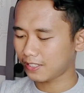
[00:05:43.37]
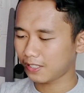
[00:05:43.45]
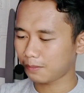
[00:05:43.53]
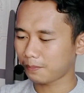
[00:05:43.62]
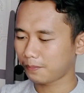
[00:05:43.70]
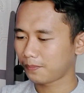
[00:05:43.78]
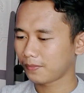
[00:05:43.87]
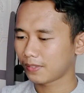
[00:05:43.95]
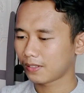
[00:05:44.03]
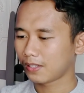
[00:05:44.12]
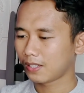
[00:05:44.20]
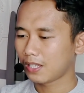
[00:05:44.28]
Oke, sik.
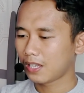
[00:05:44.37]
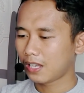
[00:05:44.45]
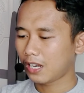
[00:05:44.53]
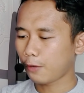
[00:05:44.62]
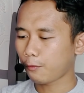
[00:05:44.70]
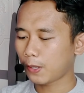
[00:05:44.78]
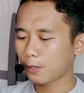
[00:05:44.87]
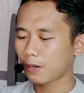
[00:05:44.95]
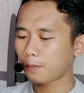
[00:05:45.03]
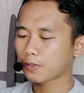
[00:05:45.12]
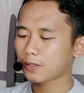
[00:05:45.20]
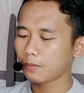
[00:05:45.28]
Level
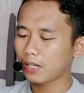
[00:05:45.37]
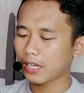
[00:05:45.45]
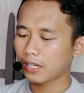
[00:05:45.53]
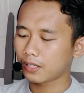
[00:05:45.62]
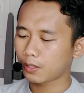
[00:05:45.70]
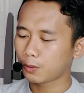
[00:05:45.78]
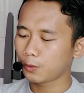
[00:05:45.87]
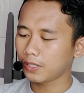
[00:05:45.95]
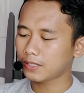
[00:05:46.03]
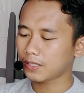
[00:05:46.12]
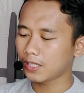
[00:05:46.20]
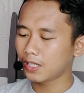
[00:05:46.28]
29, who
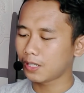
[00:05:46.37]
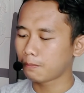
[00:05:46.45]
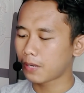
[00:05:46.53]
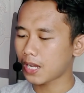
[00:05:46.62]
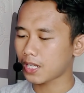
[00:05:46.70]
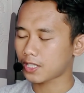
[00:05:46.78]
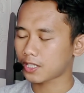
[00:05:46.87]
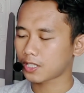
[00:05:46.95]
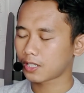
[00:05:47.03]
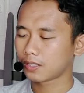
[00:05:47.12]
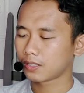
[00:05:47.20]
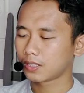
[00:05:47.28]
is in the
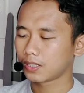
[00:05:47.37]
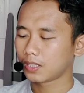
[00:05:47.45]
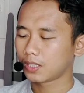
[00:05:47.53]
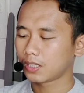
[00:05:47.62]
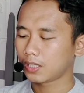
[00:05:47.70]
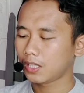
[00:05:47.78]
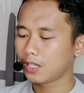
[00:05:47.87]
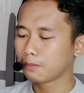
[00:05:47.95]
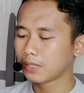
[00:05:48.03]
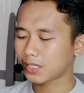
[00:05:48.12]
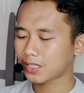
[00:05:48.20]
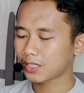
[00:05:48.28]
bus? In
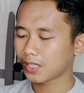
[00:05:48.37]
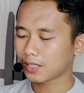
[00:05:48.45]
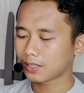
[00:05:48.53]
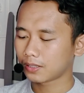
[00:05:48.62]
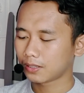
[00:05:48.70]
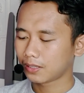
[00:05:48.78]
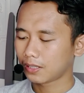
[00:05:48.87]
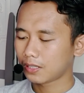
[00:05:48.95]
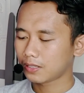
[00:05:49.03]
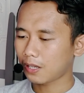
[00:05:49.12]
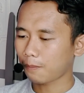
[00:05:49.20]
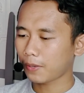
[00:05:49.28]
the bus ya.
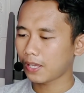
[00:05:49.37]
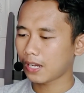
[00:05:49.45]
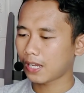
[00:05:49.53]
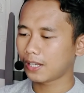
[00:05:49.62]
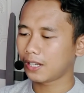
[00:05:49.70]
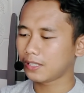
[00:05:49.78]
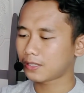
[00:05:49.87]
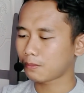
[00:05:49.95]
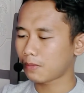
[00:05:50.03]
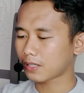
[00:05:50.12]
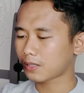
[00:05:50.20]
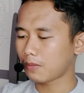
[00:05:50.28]
Siapa yang ada di
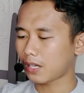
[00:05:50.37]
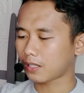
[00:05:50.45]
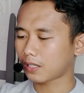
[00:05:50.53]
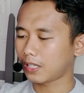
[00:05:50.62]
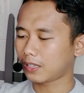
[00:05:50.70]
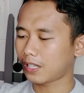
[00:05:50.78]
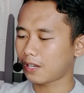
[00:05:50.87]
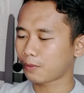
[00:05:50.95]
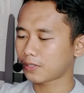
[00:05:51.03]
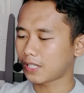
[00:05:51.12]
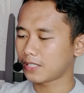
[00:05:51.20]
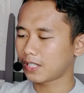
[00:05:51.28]
semak-semak? Kita
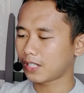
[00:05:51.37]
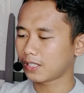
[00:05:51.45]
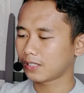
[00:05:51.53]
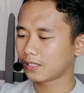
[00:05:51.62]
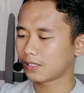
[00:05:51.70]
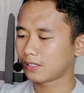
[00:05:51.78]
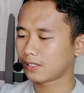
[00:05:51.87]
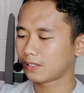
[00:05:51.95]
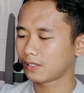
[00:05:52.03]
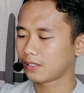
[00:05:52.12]
hapus aja.